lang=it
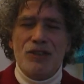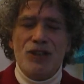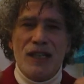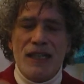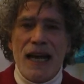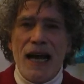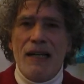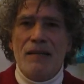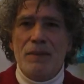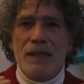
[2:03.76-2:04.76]

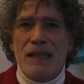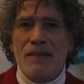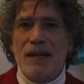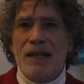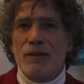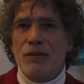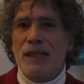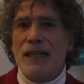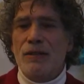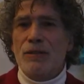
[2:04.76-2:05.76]
Geniali perché vengono
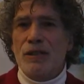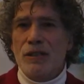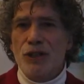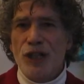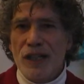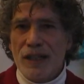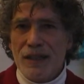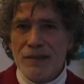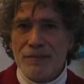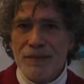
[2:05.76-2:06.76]
dai nostri
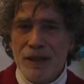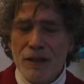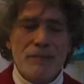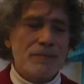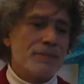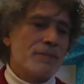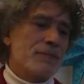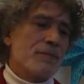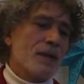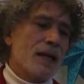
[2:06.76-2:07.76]
geni, no?
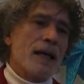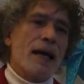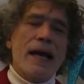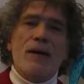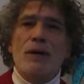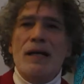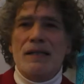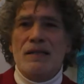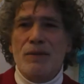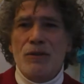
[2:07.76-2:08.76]
E quelle
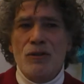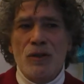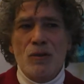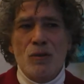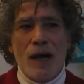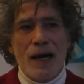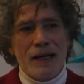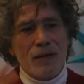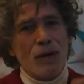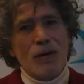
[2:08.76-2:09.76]
si possono
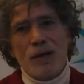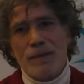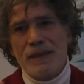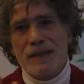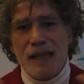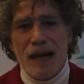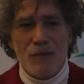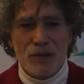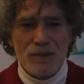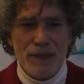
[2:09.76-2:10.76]
attuare, quello che
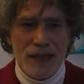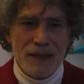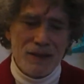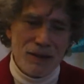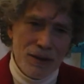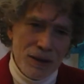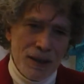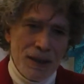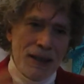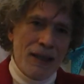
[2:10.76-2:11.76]
pensiamo spesso
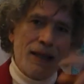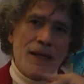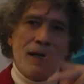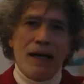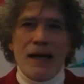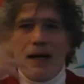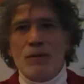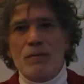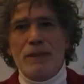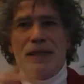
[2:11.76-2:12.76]
è
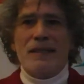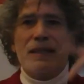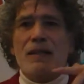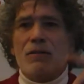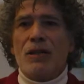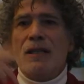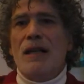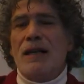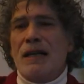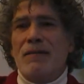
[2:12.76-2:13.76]
un pensiero che,
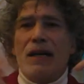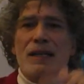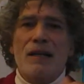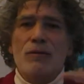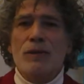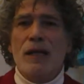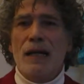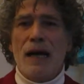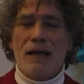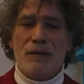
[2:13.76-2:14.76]
da, che va dall'uno
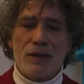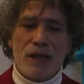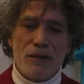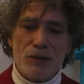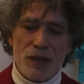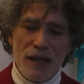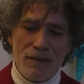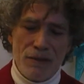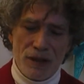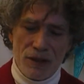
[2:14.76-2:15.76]
all'altro che non ci dà
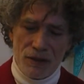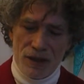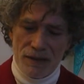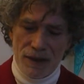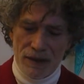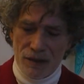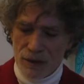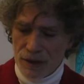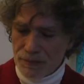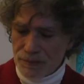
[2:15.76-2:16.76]
forse soddisfazione.